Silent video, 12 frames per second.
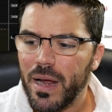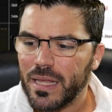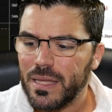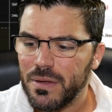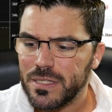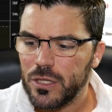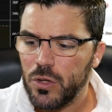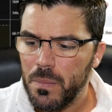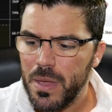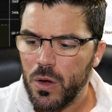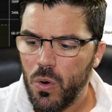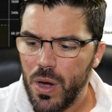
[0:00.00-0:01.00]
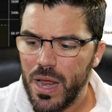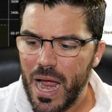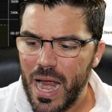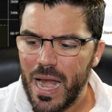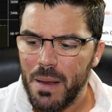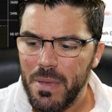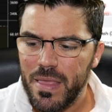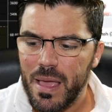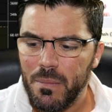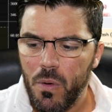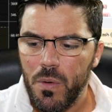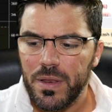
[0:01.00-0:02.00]
que estaba haciendo Bitcoin a la media
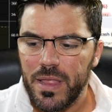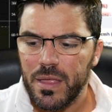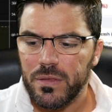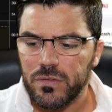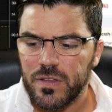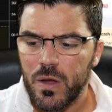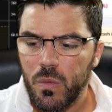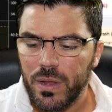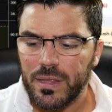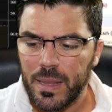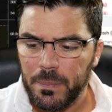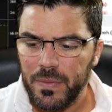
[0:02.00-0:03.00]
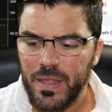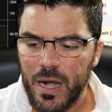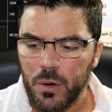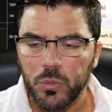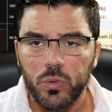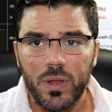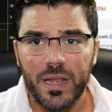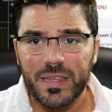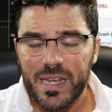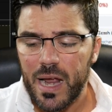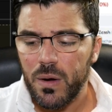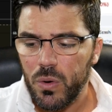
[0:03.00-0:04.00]
móvil de 50 después de la ruptura del
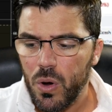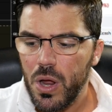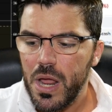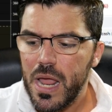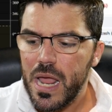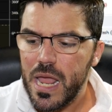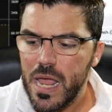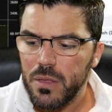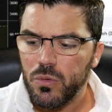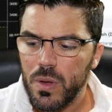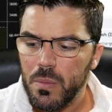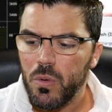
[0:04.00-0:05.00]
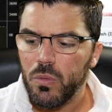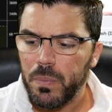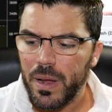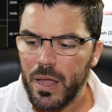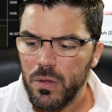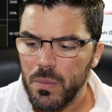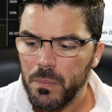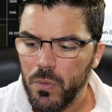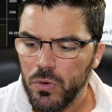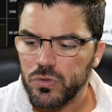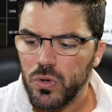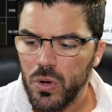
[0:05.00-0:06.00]
triángulo y tuvimos un pequeño
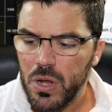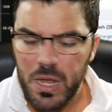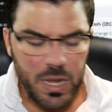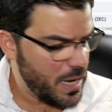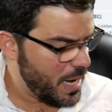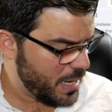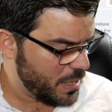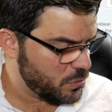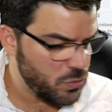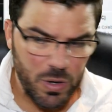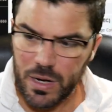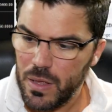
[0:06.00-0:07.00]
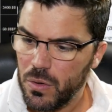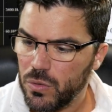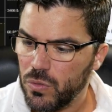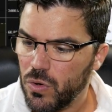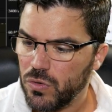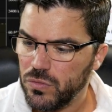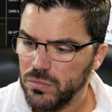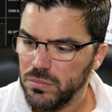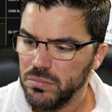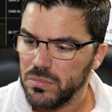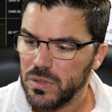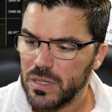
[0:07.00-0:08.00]
impulso que alcanzó alrededor de unos
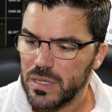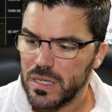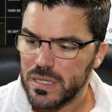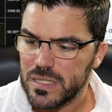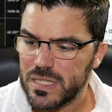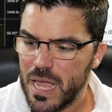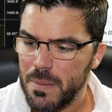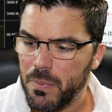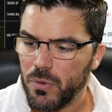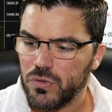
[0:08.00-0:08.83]
6%,